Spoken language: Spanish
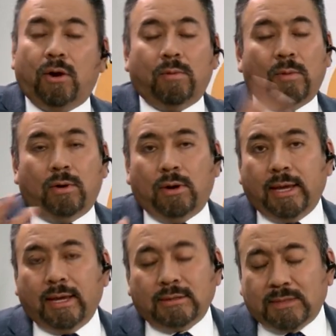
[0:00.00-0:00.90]

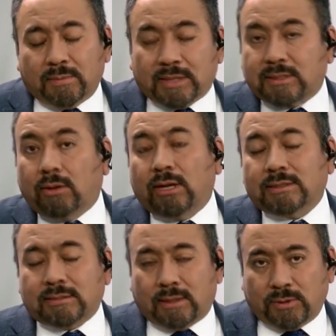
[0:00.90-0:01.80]
como este,
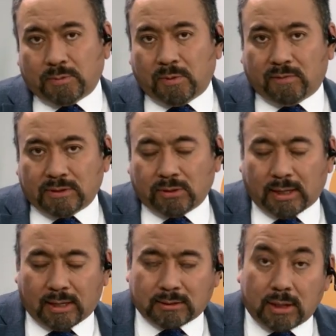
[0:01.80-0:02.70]
prestadores de servicios
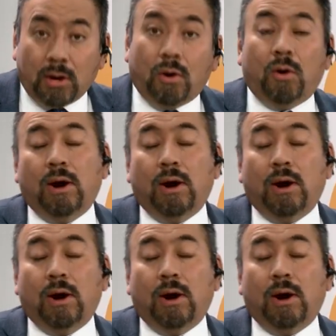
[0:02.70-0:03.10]
profesionales.